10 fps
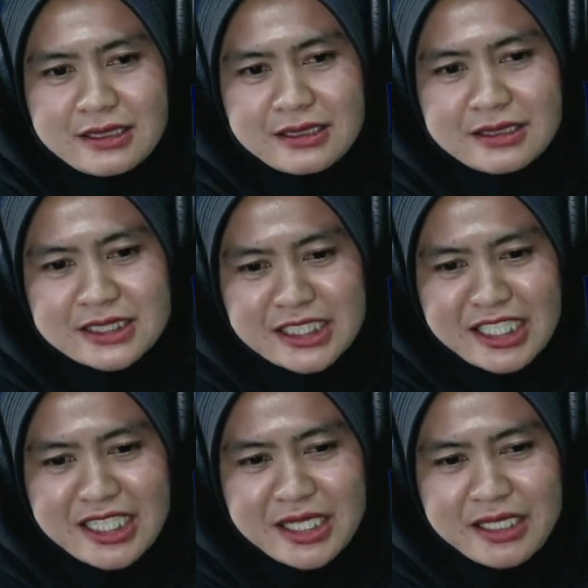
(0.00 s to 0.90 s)

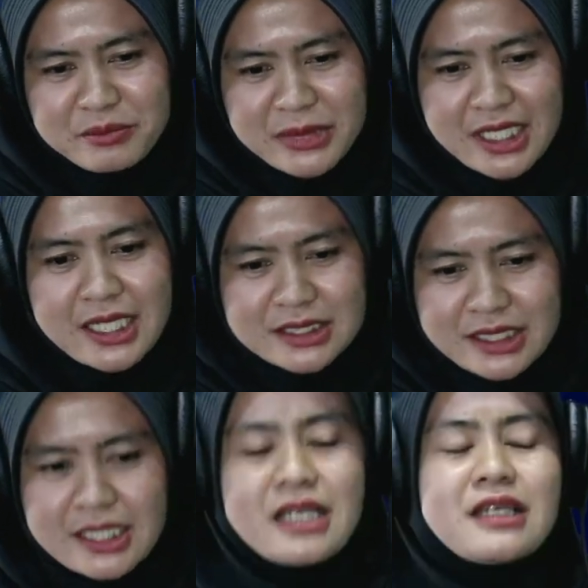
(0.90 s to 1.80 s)
secara mendadak
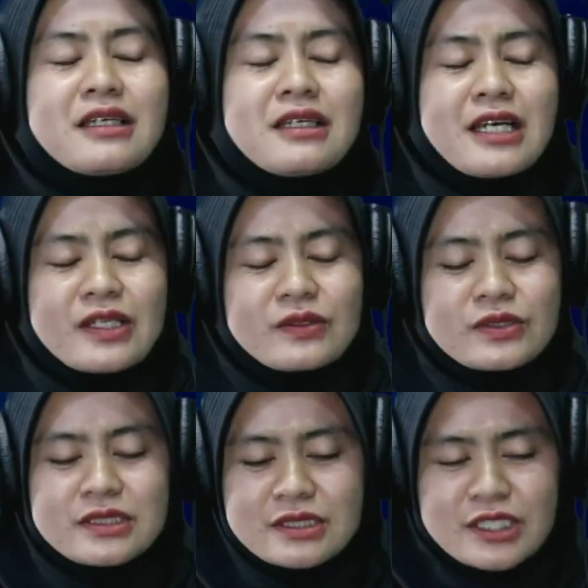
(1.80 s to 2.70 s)
saya
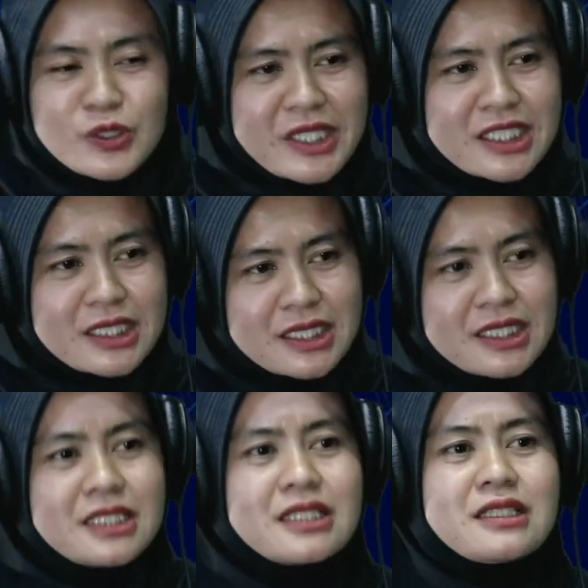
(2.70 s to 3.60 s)
harus ke luar negeri
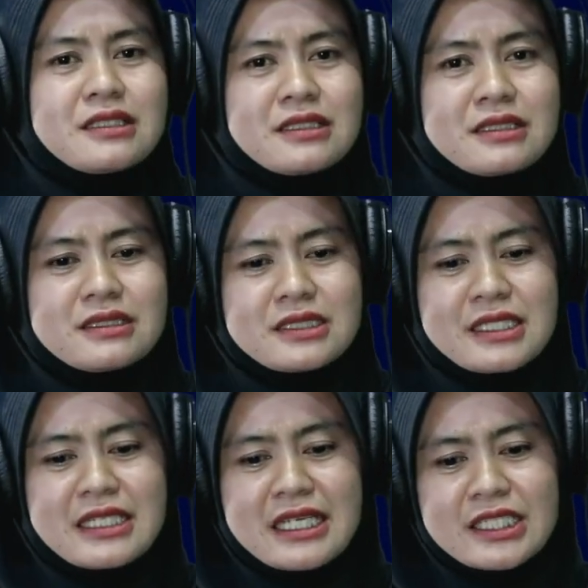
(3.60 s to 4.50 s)

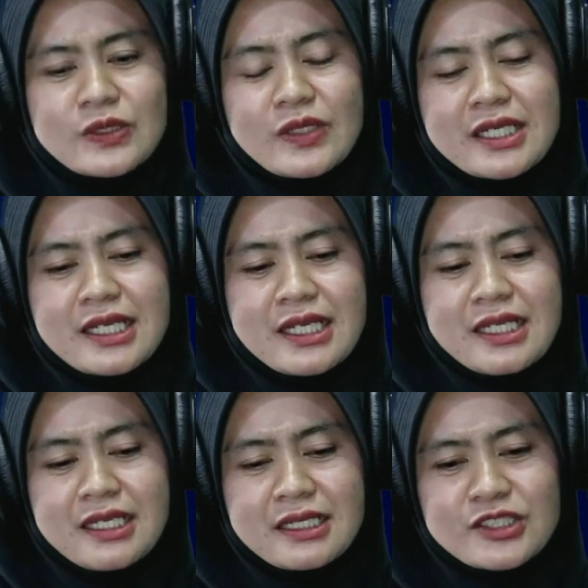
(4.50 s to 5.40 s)
setidaknya itu adalah
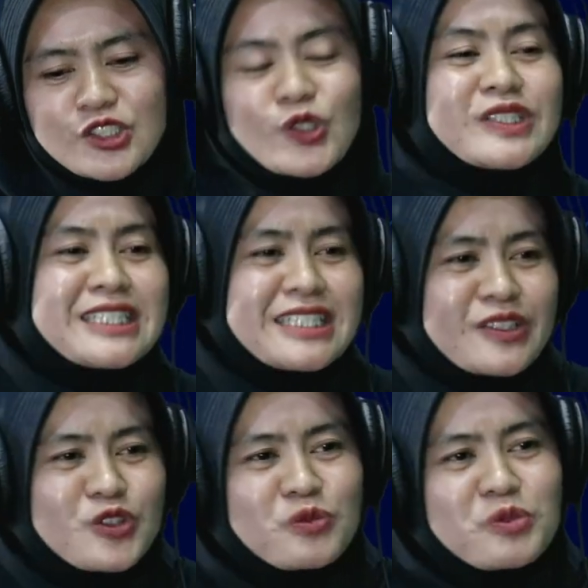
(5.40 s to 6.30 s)
solusi ya
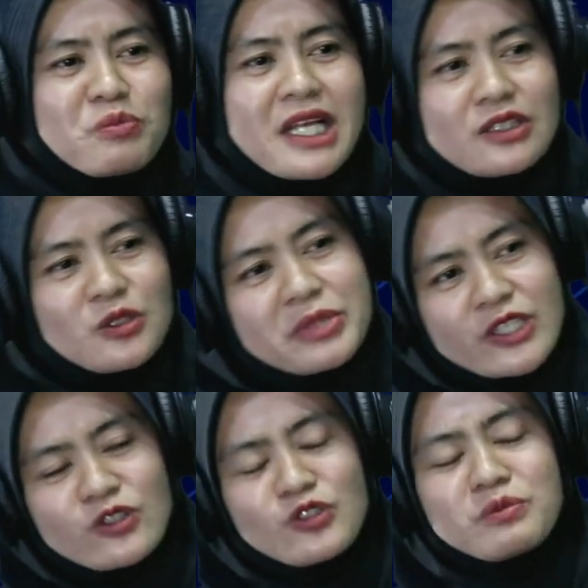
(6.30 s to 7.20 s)
untuk membantu
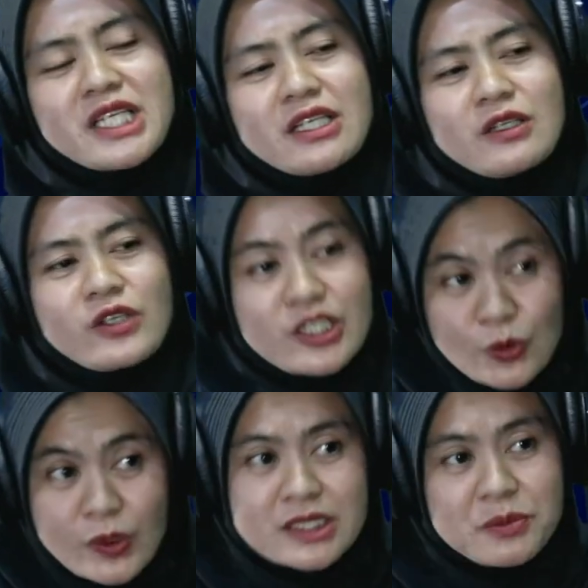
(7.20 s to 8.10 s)
perekonomian orang
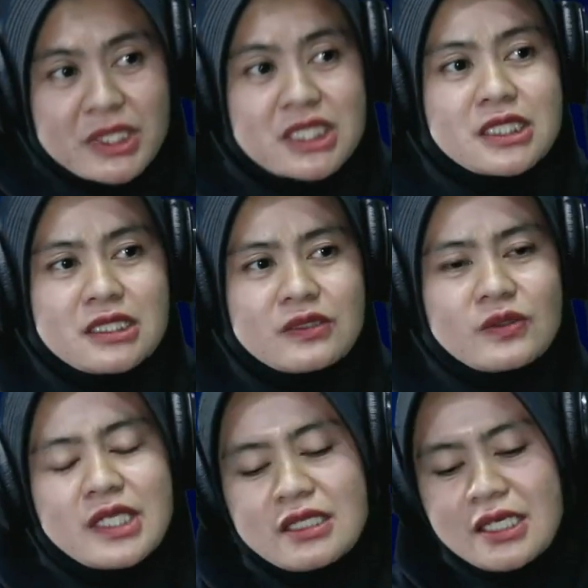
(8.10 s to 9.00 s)
tua saya pada saat itu
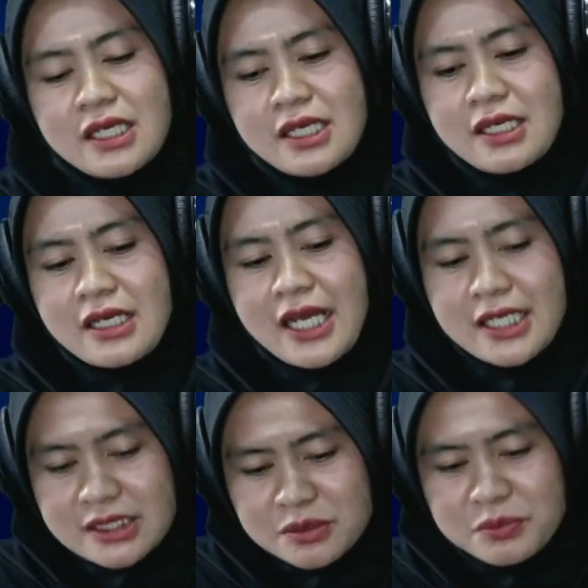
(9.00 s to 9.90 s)
dan hmm. ada
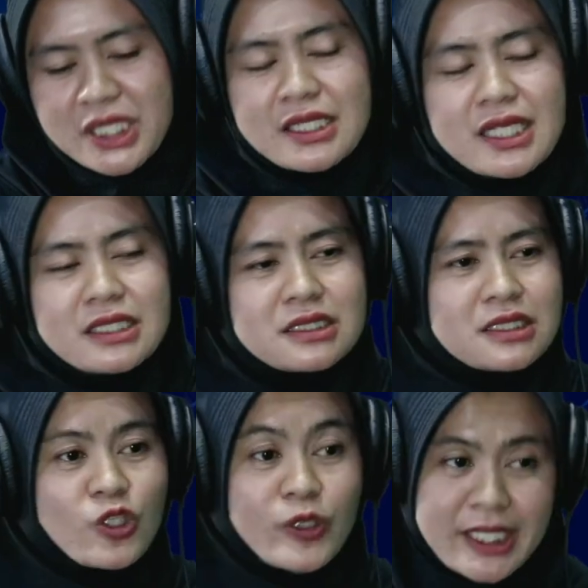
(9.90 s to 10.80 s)
kesempatan ke
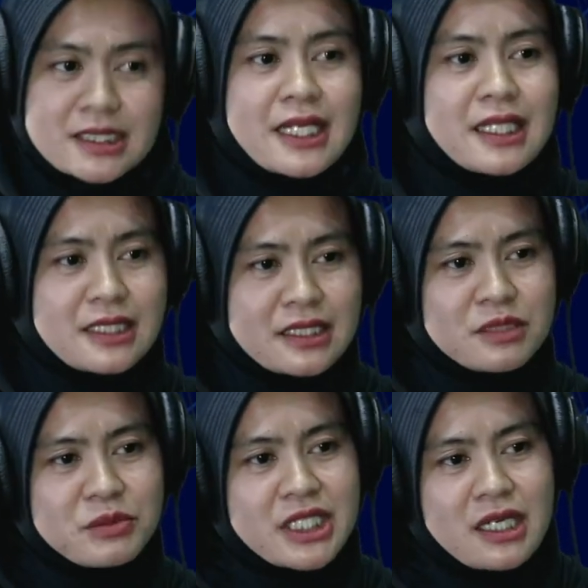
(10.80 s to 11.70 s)
Korea Selatan di
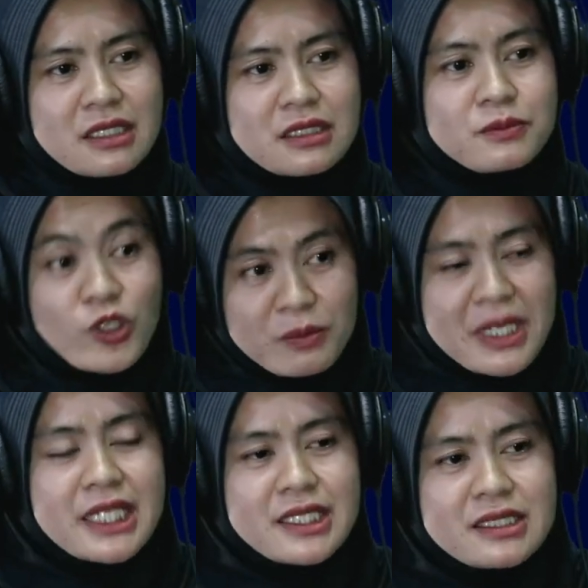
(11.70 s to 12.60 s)
bidang
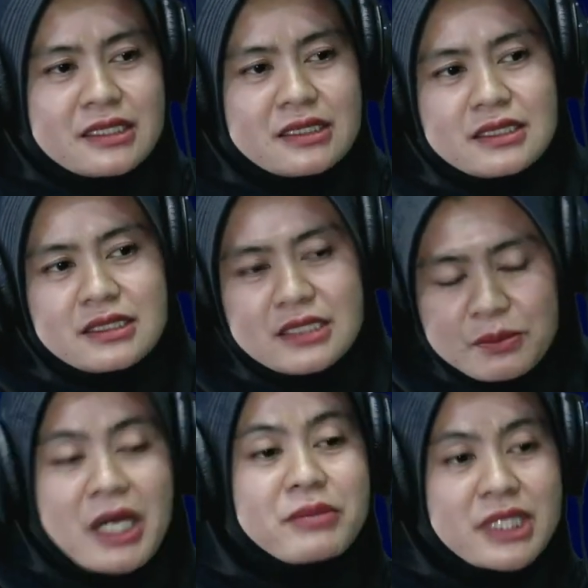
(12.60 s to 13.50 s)
formal ya di di
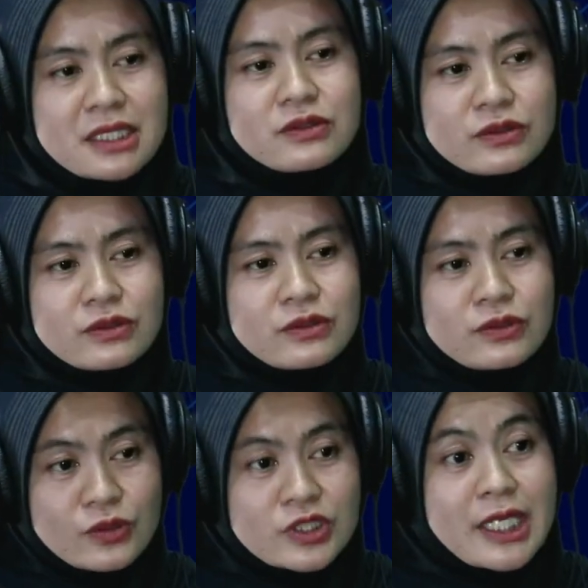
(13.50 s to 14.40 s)
pabrik untuk
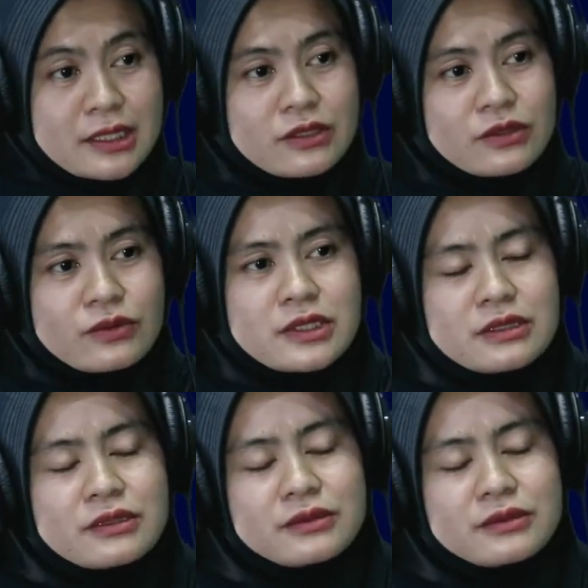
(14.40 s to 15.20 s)
untuk saat itu hmm. gitu